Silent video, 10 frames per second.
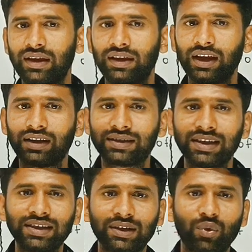या किसी
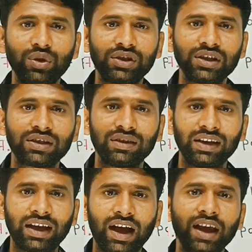चीज कोई चीज़
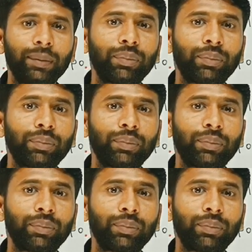एकाएक